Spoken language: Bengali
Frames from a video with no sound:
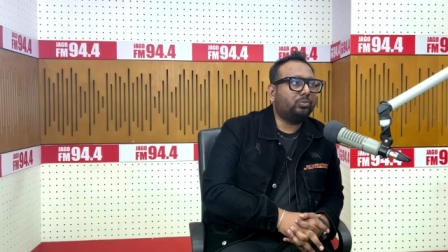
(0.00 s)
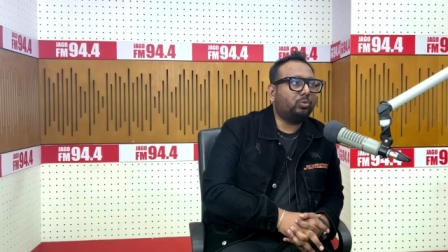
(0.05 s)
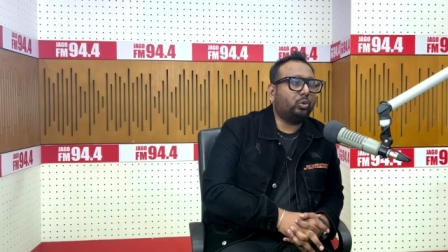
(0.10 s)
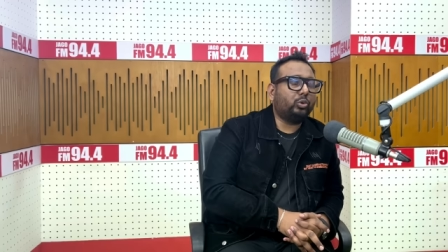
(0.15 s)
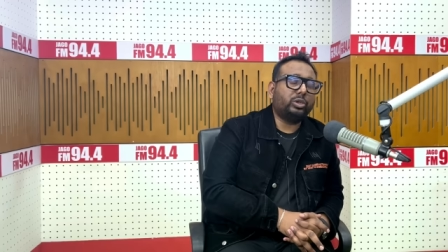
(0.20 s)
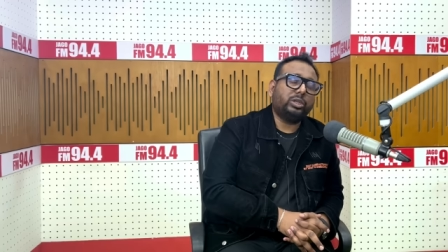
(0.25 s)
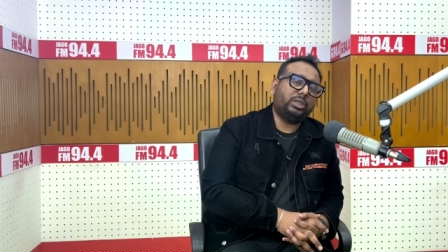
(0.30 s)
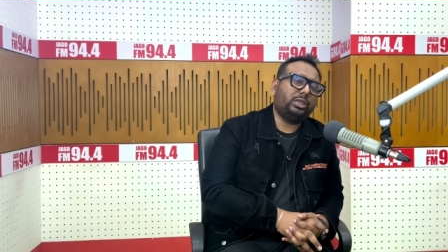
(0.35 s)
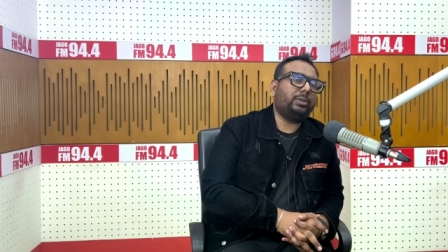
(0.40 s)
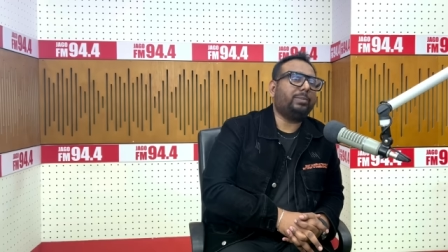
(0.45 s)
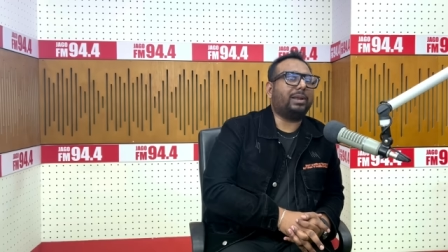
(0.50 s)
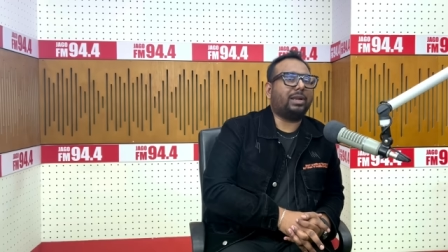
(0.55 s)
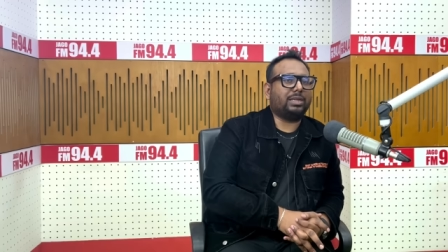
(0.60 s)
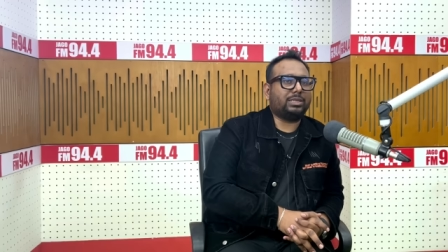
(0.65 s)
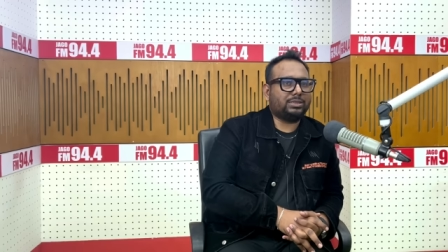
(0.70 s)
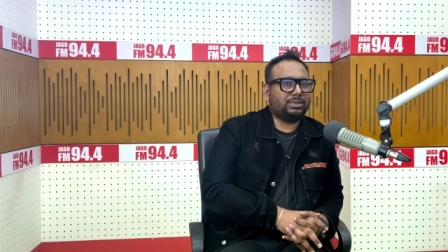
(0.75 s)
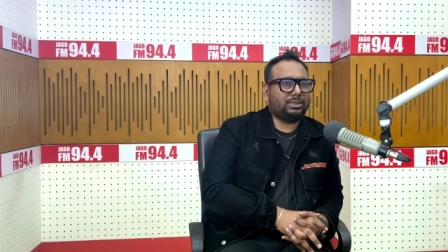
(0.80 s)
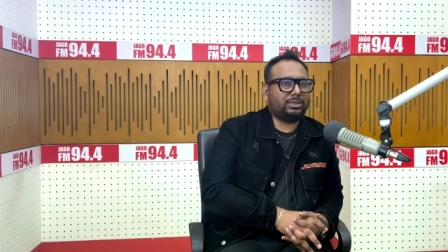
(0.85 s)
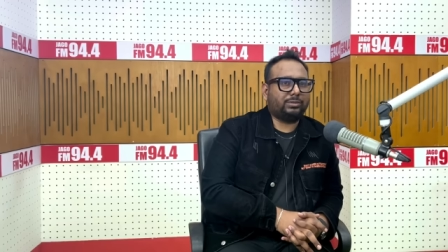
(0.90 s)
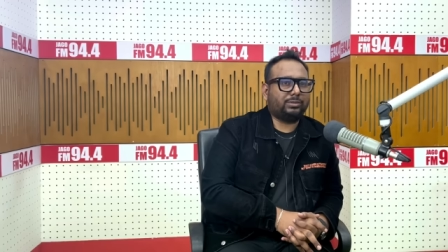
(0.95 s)
ওটিটি
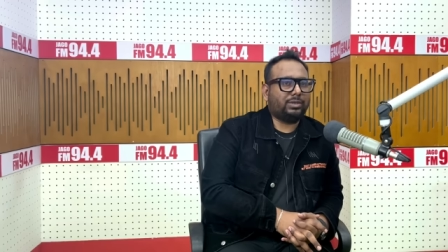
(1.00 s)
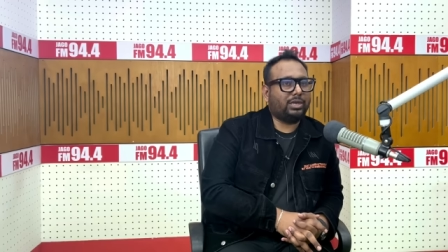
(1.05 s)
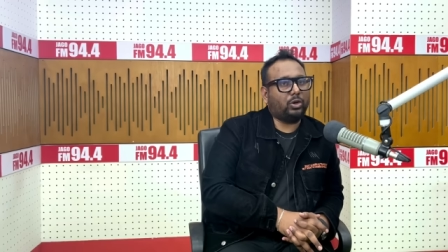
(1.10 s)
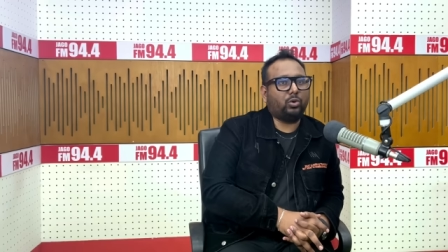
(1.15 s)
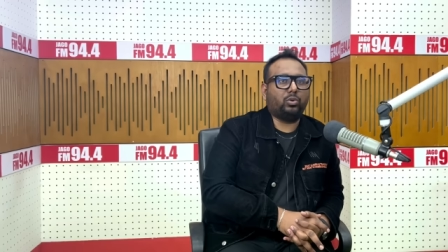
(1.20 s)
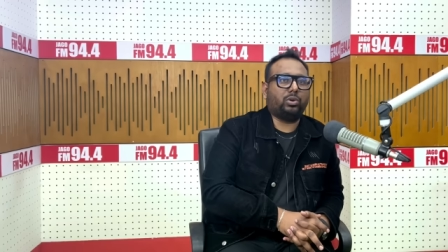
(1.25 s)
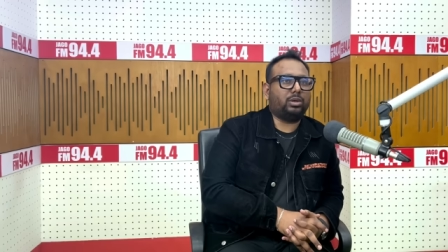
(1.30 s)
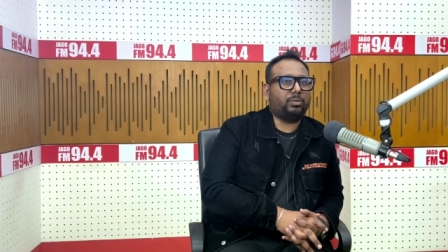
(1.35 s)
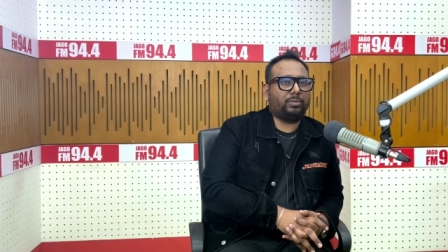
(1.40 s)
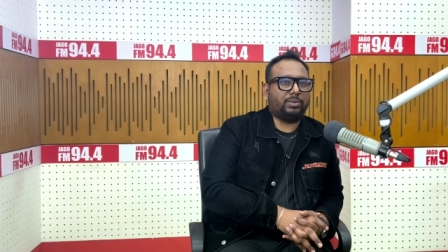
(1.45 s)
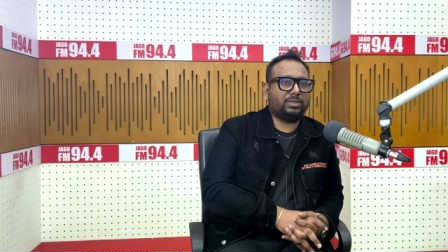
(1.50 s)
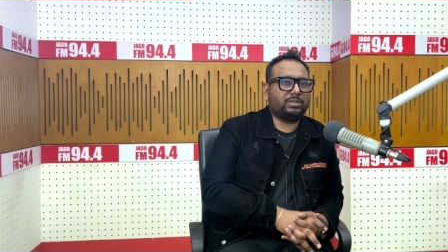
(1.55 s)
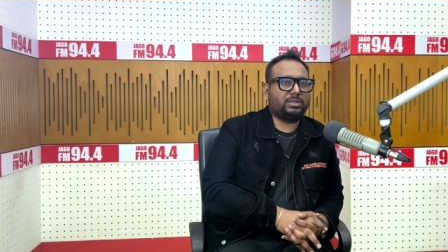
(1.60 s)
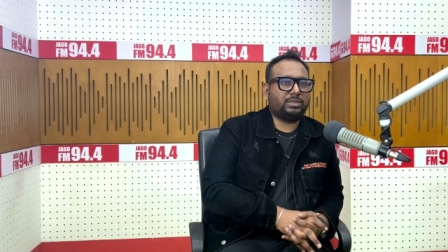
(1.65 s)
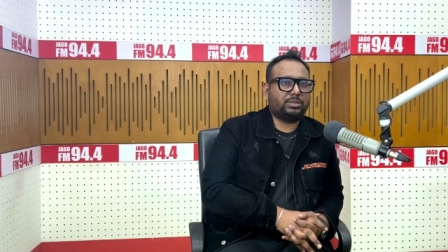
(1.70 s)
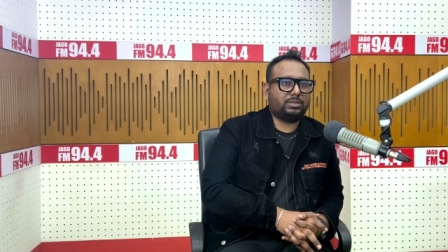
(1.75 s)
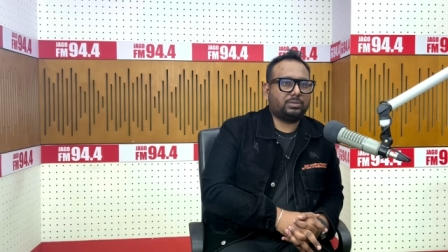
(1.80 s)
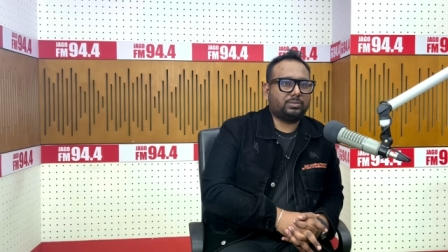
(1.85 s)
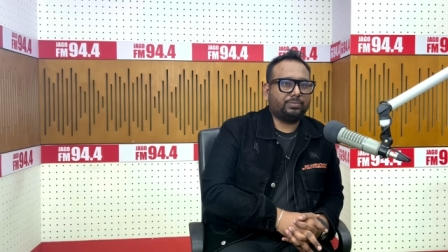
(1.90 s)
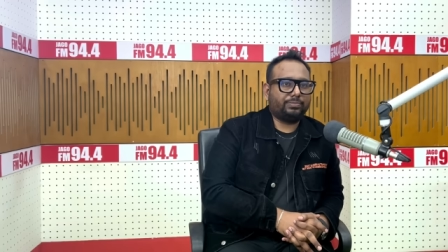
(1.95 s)
বানাচ্ছে রেগুলার বেস
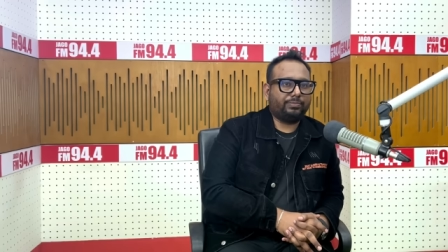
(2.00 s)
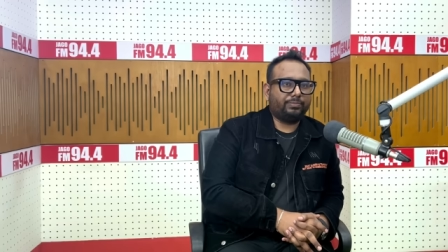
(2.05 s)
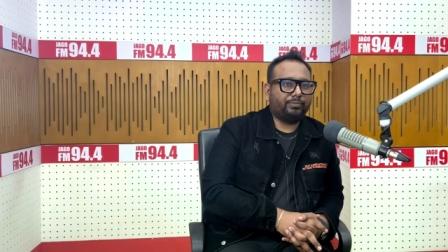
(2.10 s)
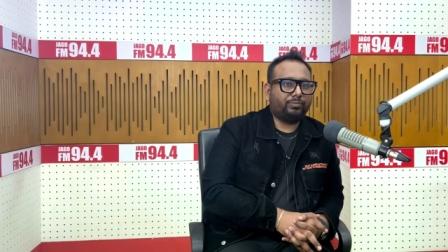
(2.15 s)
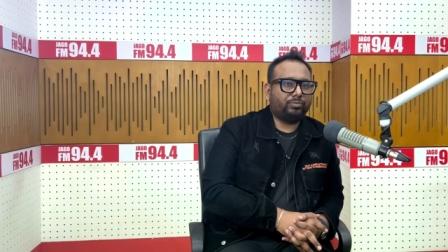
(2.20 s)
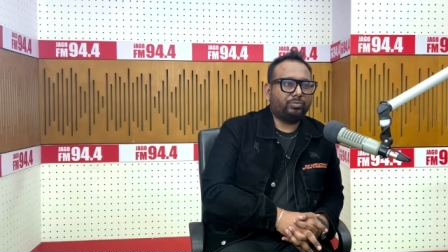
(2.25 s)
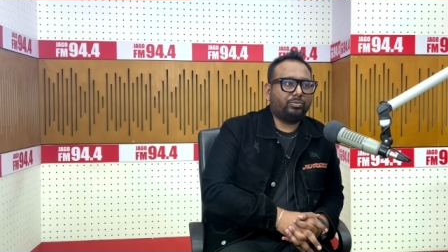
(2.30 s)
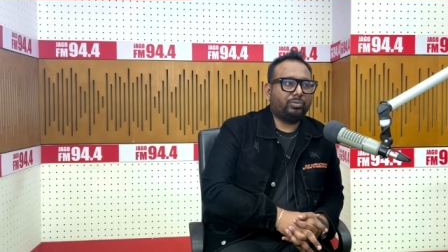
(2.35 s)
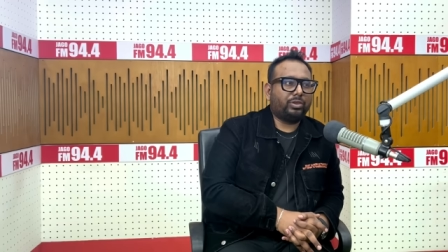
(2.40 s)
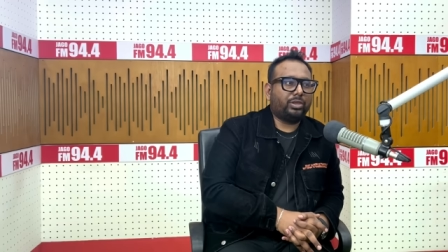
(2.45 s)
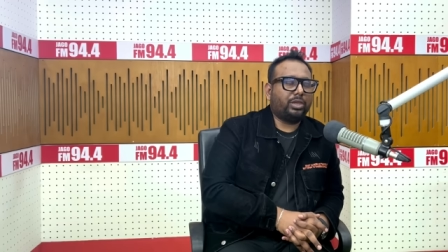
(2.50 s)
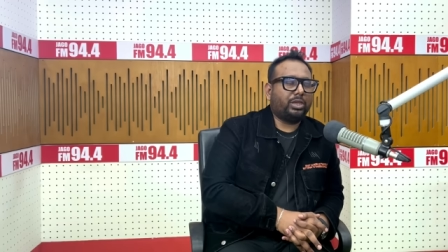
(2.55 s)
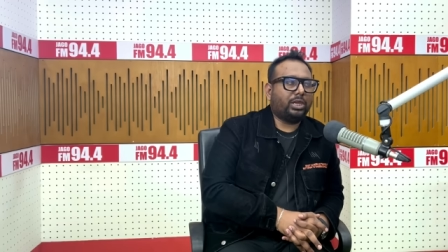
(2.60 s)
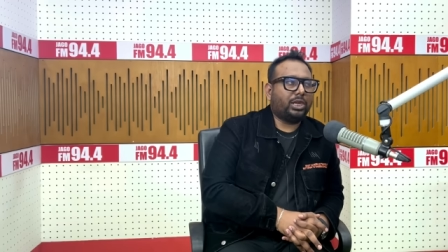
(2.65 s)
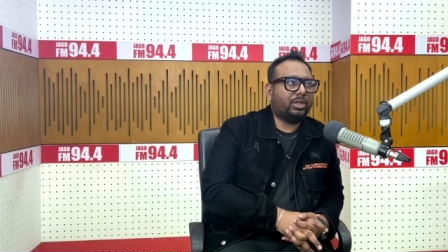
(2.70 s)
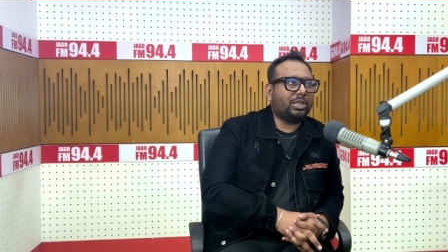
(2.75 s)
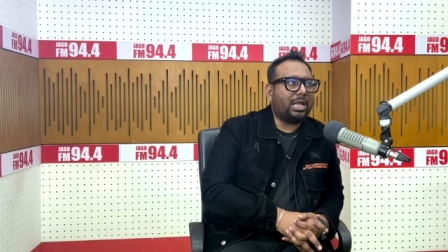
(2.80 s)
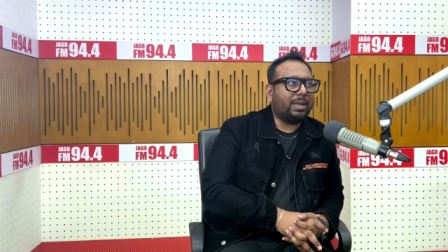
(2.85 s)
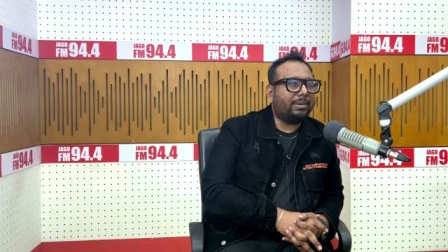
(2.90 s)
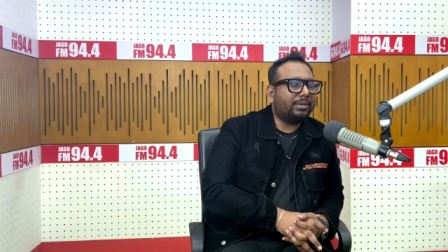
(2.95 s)

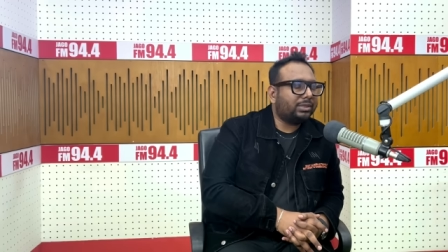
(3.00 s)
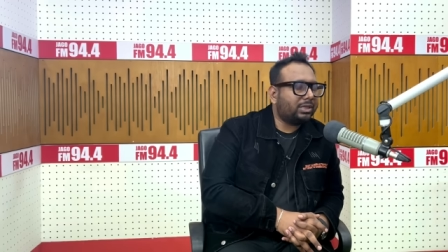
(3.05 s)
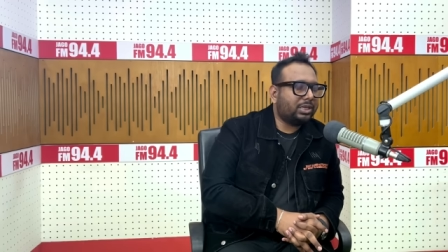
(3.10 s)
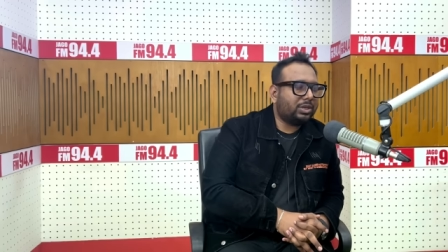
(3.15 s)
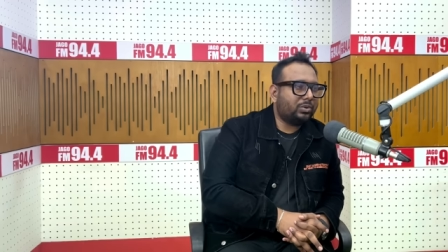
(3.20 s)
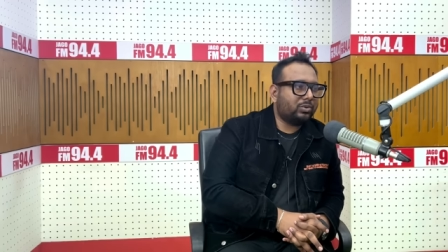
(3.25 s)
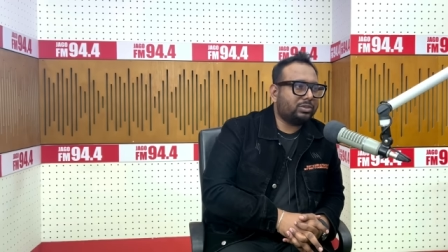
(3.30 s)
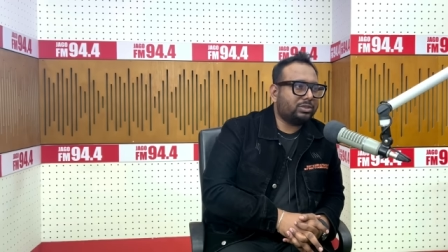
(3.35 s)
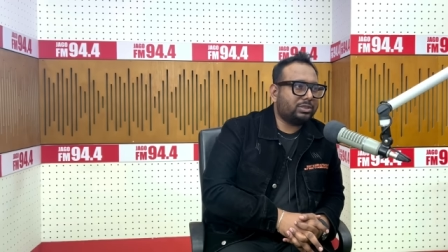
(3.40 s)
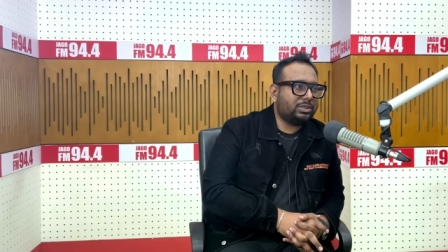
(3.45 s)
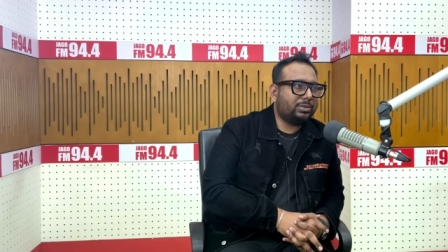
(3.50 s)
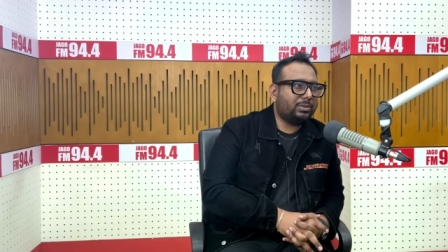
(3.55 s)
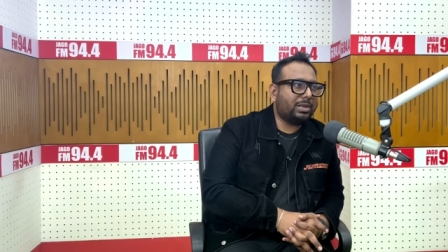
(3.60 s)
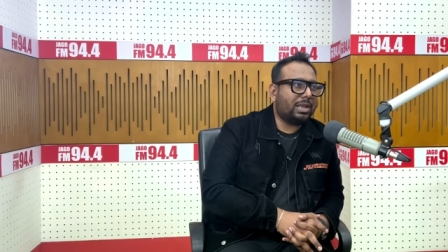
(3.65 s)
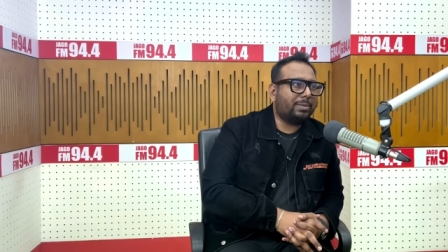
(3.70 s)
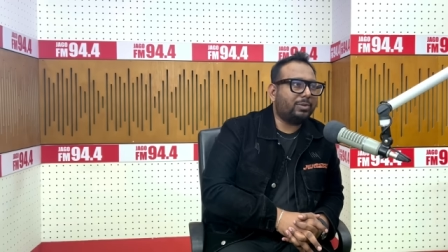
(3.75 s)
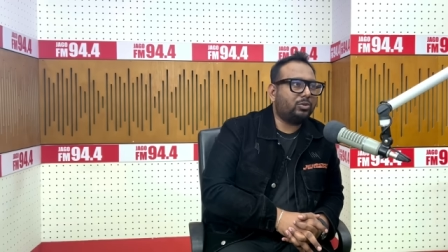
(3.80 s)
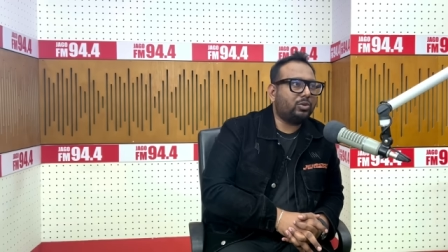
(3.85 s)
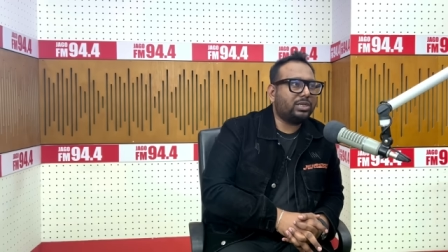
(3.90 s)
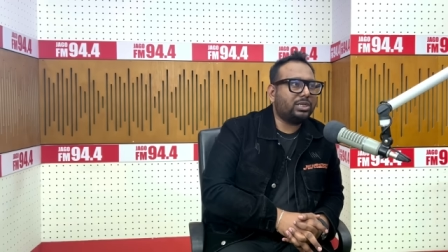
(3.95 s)
কিন্তু আমাকে কি হচ্ছে যেমন
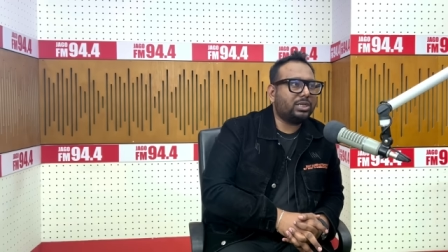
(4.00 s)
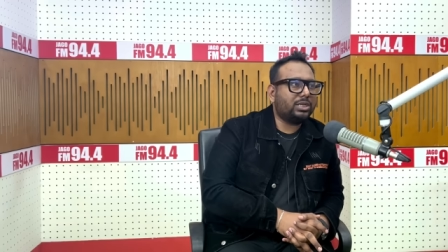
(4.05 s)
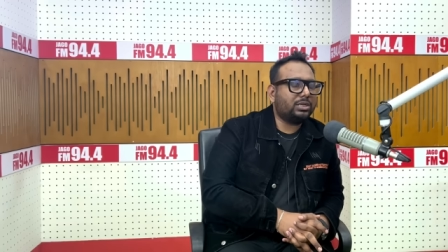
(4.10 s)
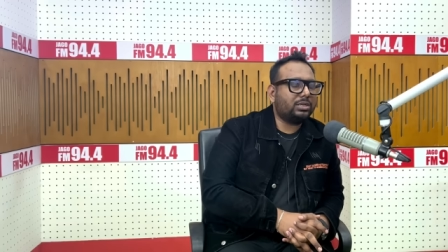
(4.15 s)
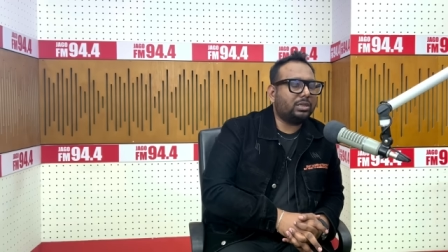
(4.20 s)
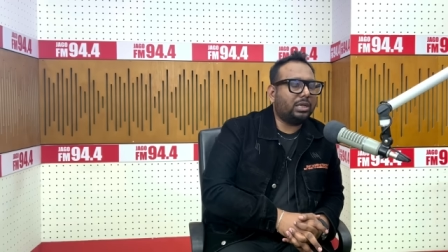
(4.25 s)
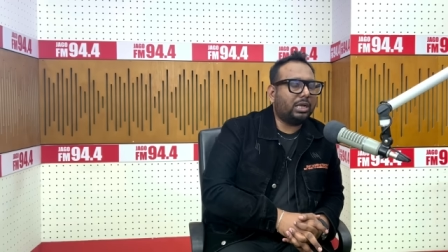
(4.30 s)
আমি দুই হাজার